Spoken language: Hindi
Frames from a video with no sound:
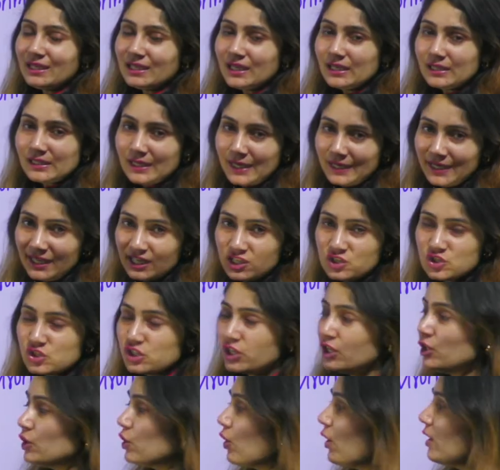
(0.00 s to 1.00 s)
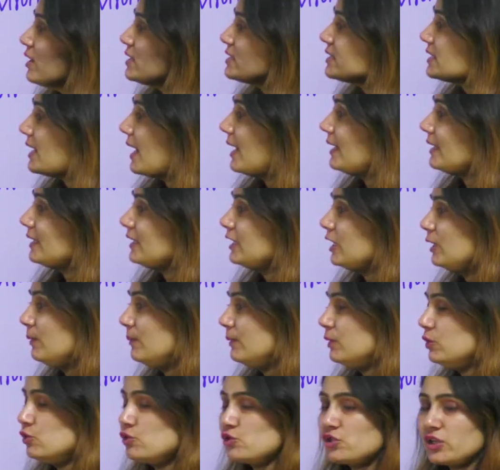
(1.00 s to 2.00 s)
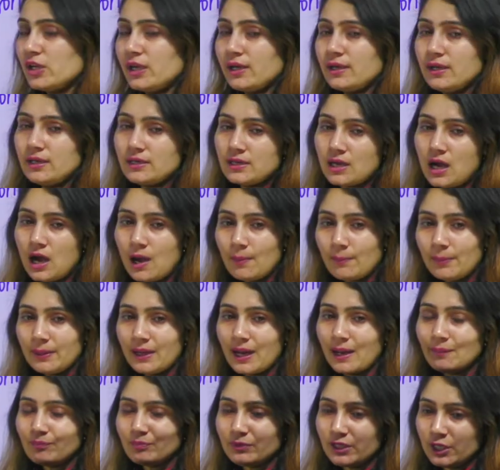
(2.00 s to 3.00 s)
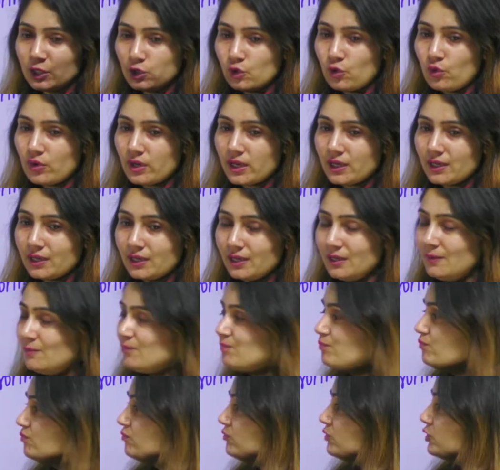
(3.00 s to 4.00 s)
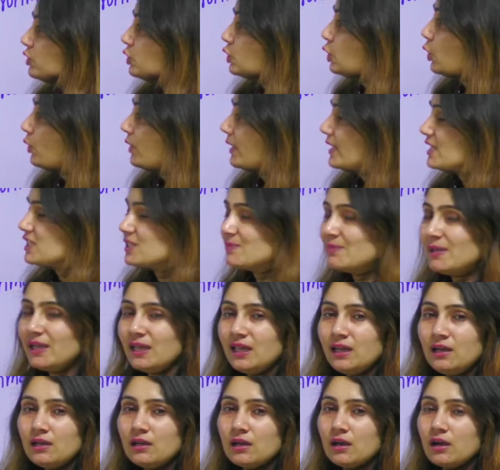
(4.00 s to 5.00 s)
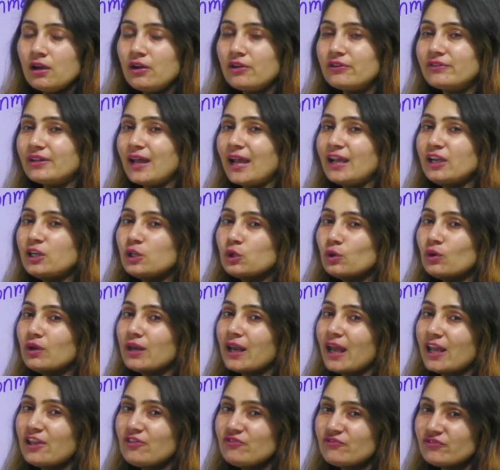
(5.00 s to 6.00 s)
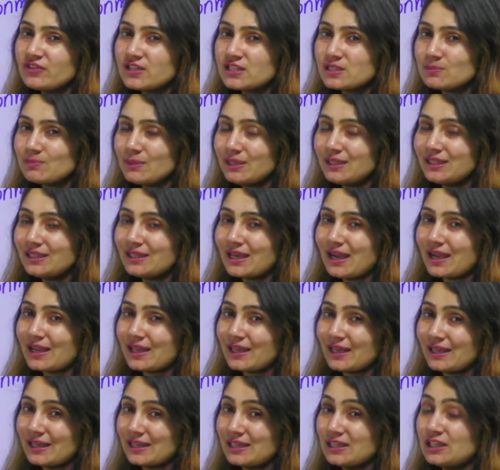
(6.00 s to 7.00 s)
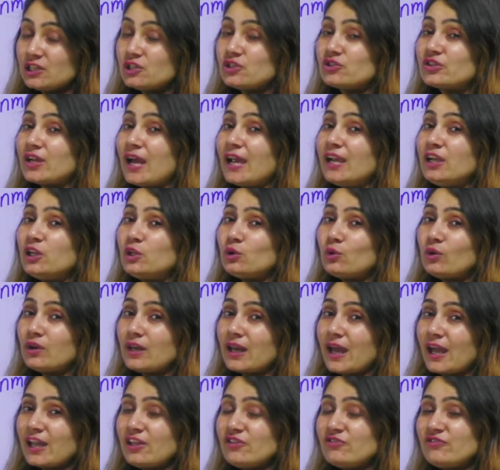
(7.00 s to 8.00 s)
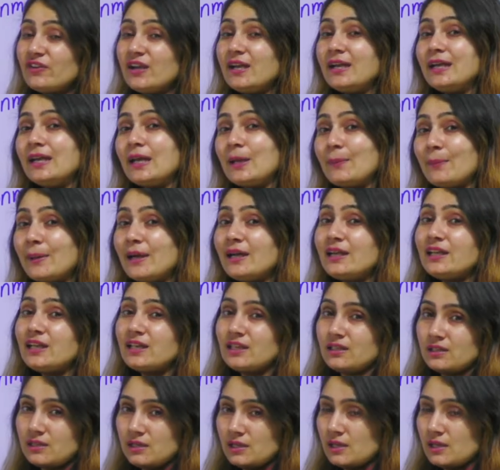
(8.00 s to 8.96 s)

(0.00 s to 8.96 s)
का कनेक्शन कौन से आर्टिकल में हो जाएगा यहाँ पर आप देखोगे अगर तो किस में राइट टू लाइफ किस में दिया गया है राइट टू लाइफ एंड लिबर्टी